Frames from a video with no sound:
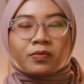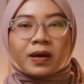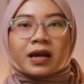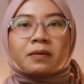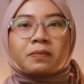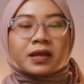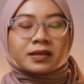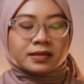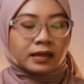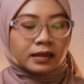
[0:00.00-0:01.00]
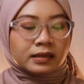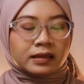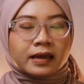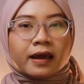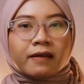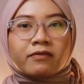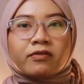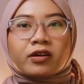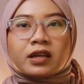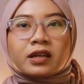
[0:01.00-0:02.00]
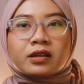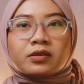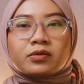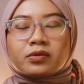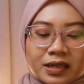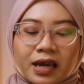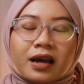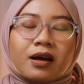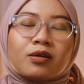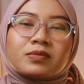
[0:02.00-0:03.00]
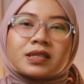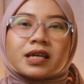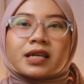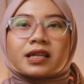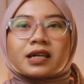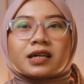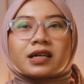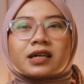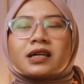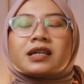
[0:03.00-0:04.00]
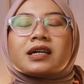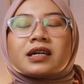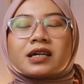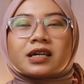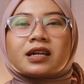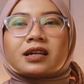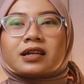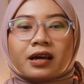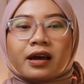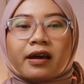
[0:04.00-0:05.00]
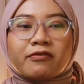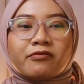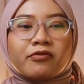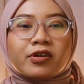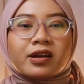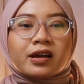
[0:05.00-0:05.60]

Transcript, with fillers: megapiksel di handphone ini tuh kayak kalau misalnya kita ngedenger handphone